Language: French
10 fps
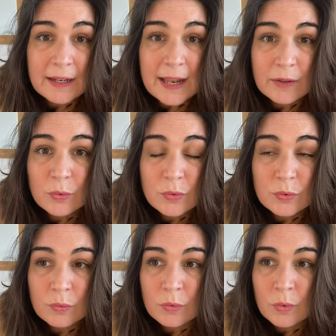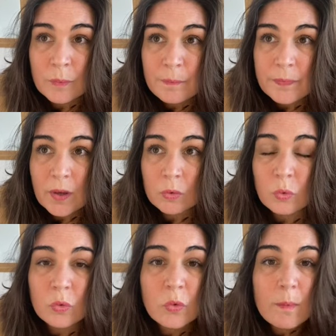la notion de quand
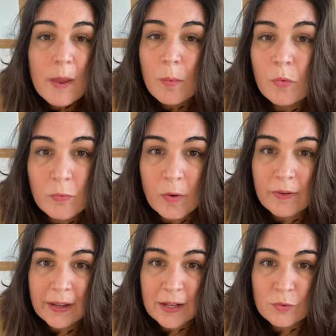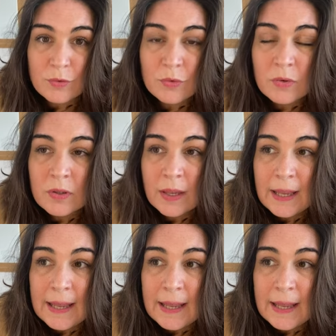on se met en mouvement vers quelque chose,